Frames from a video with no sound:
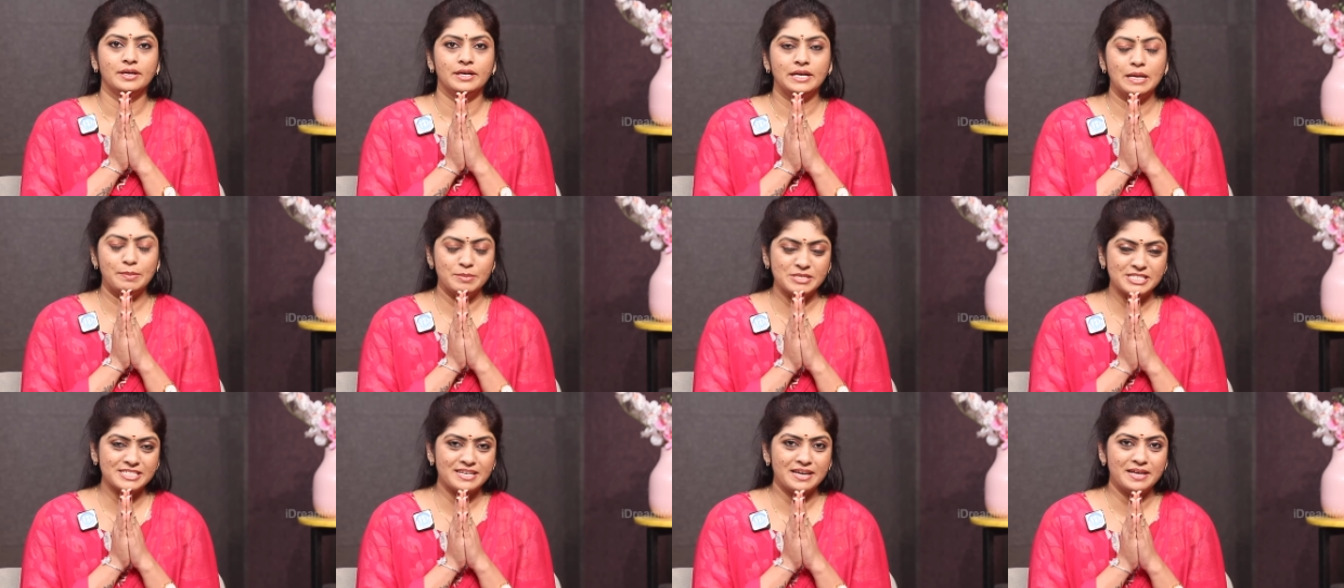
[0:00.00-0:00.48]

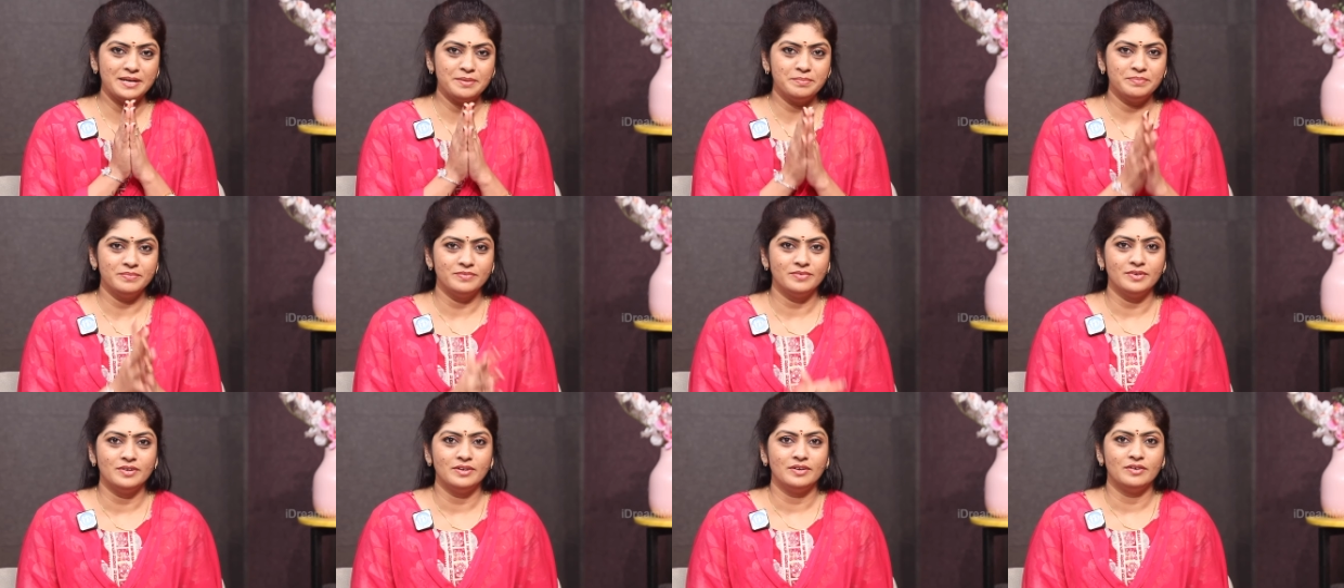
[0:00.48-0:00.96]
నమస్కారం
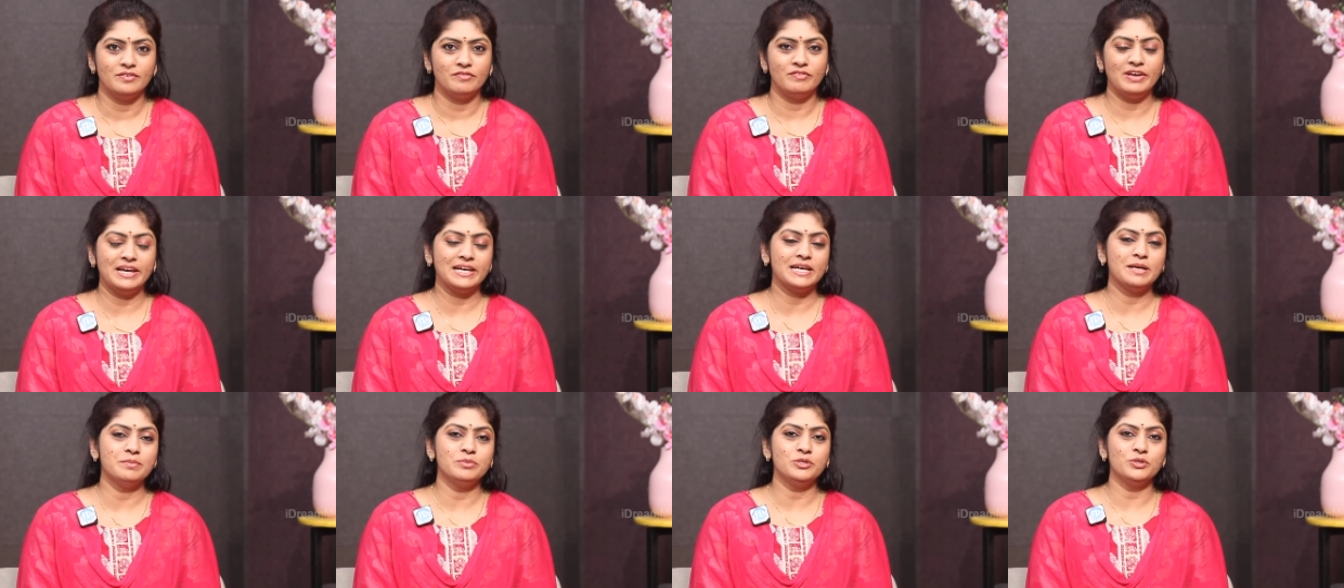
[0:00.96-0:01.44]

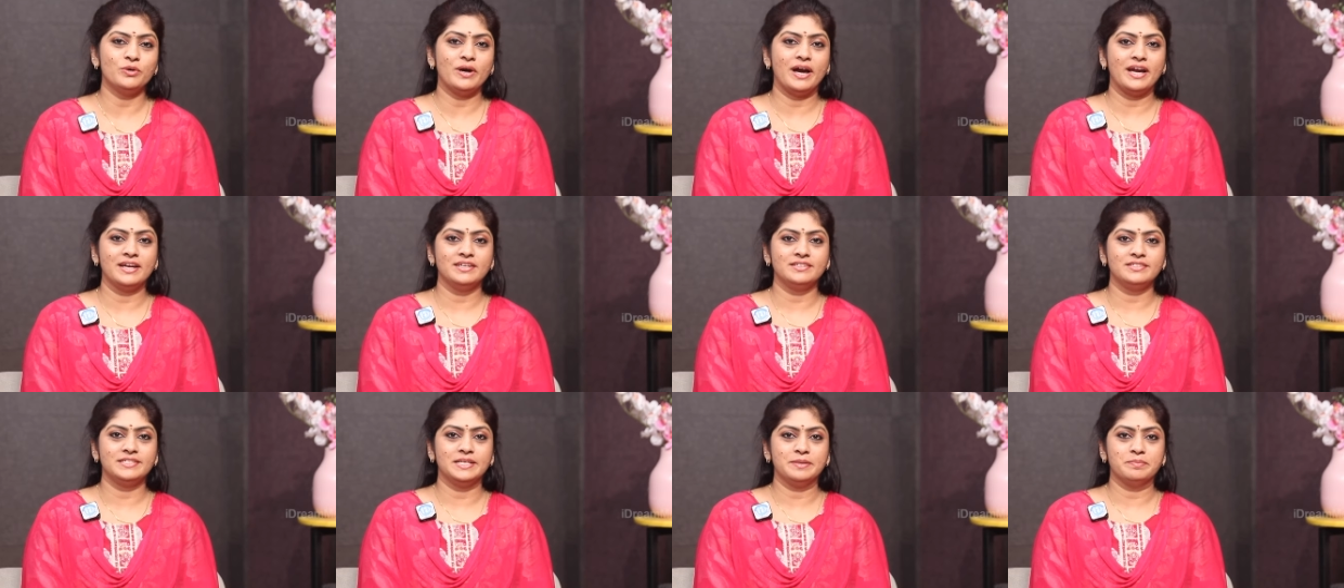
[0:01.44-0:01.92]
వెల్కమ్ టు
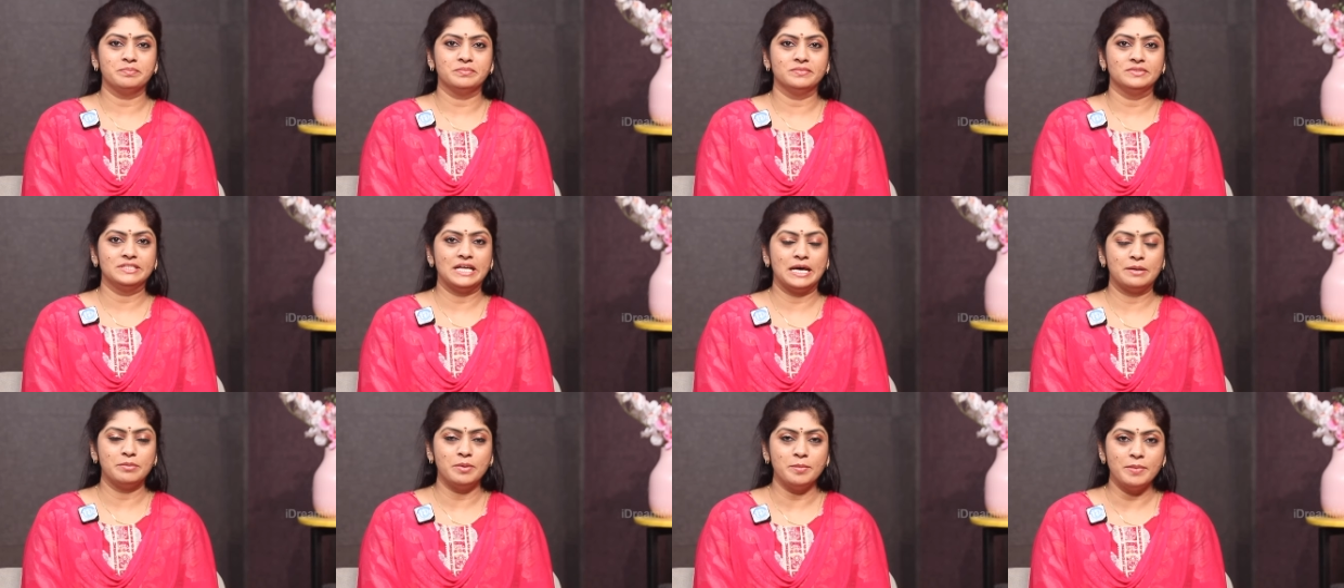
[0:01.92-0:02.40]
ఐ డ్రీమ్
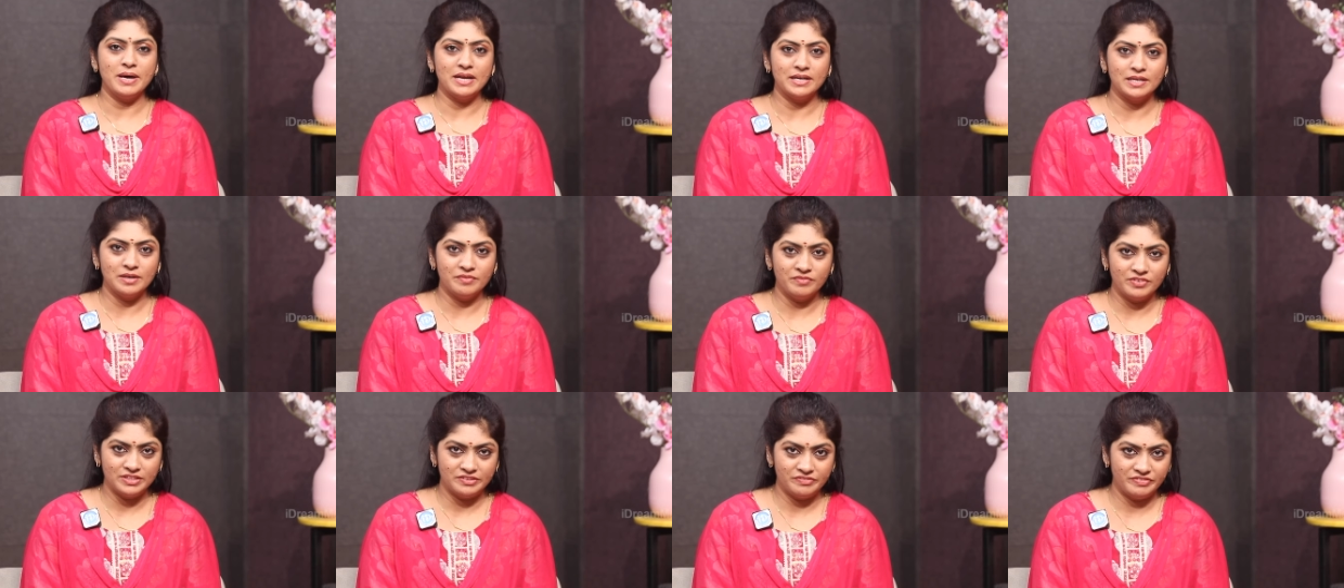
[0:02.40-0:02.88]
ధర్మ
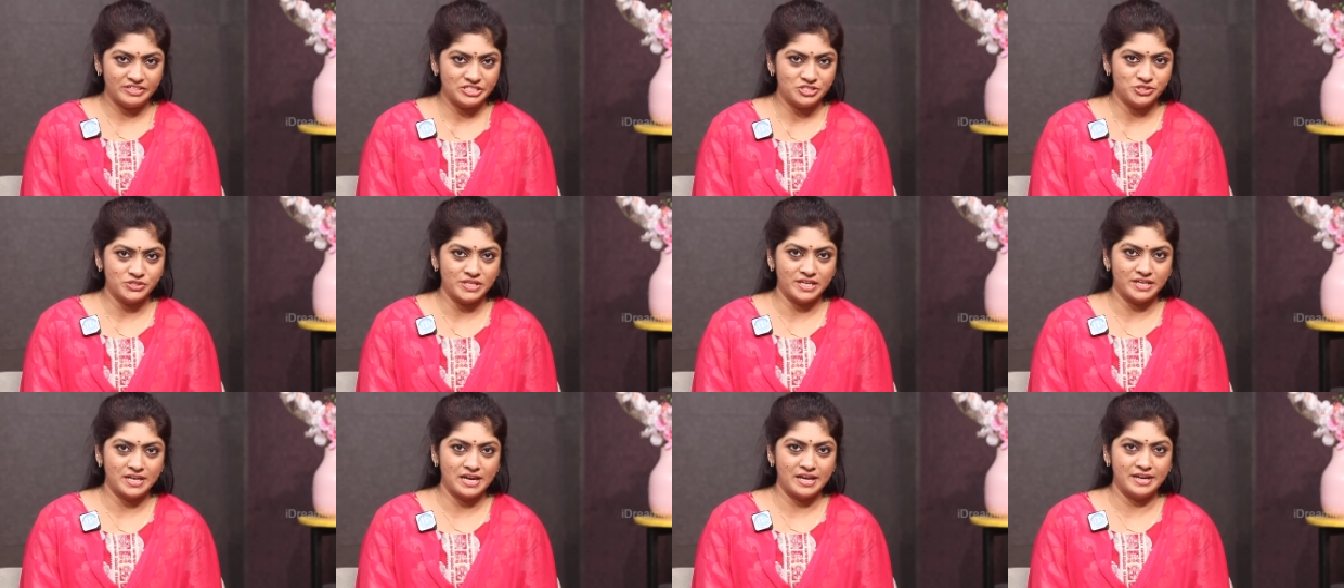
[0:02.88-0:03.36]
మార్గం విత్
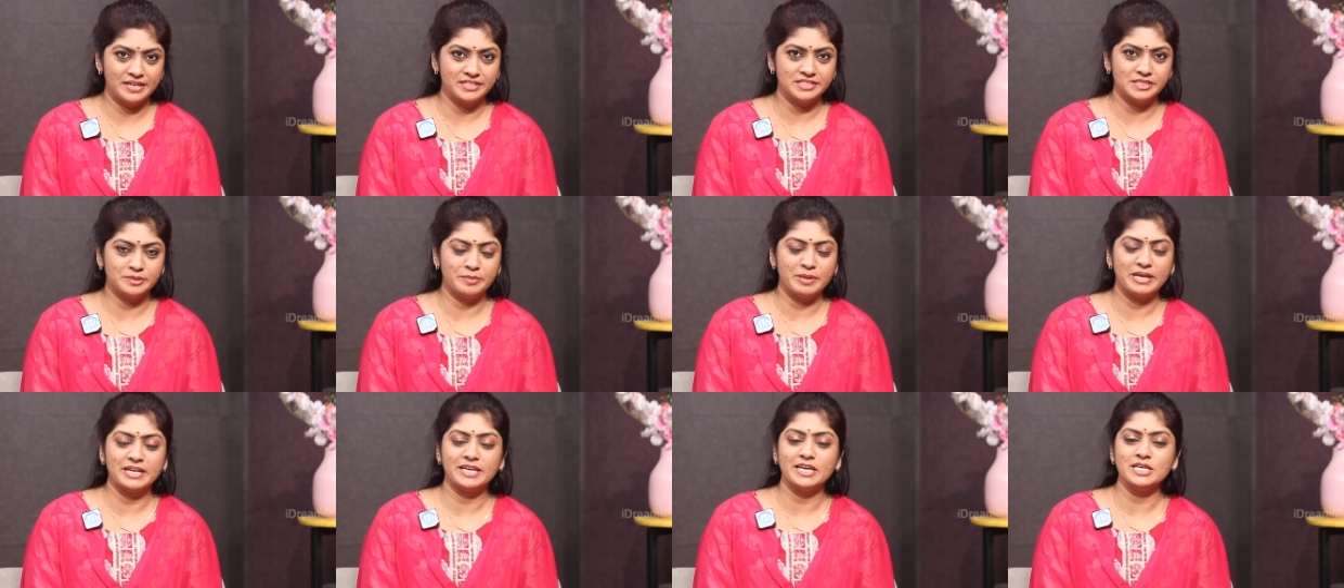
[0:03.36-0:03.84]
విజిత
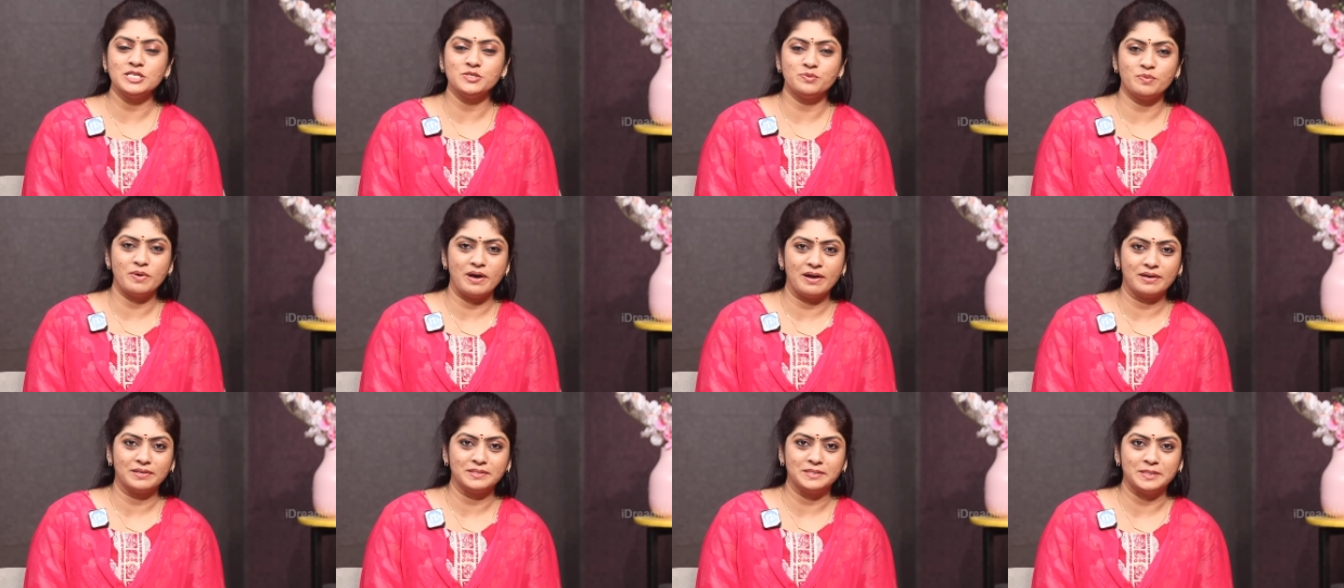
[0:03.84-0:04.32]
కార్యక్రమానికి
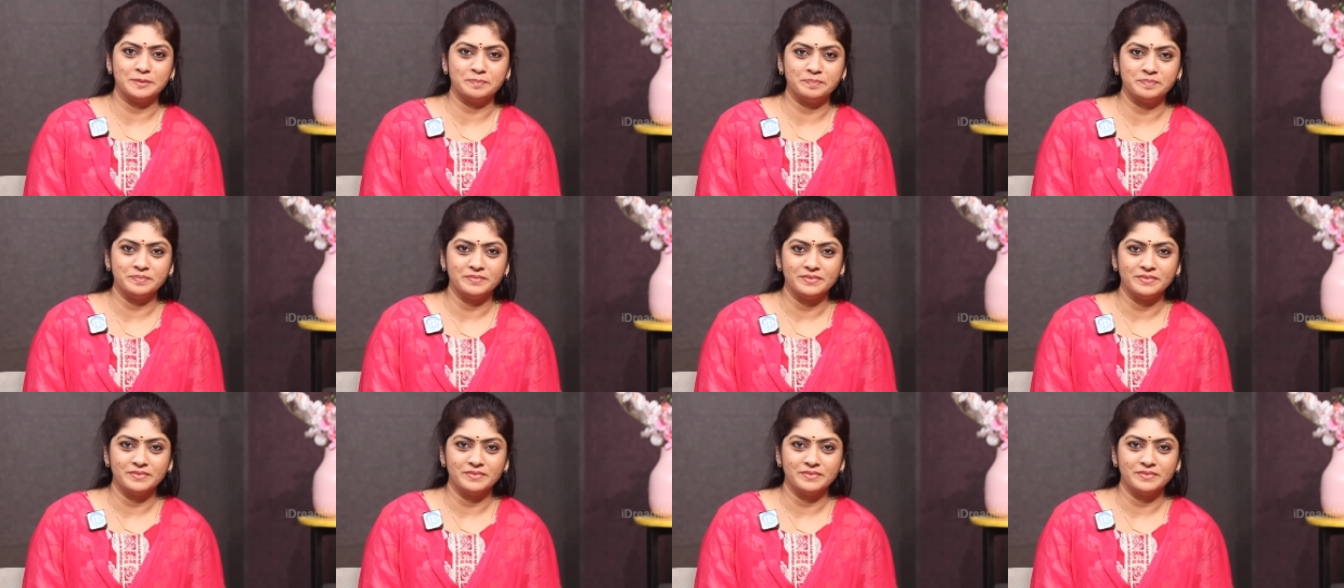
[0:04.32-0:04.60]
స్వాగతం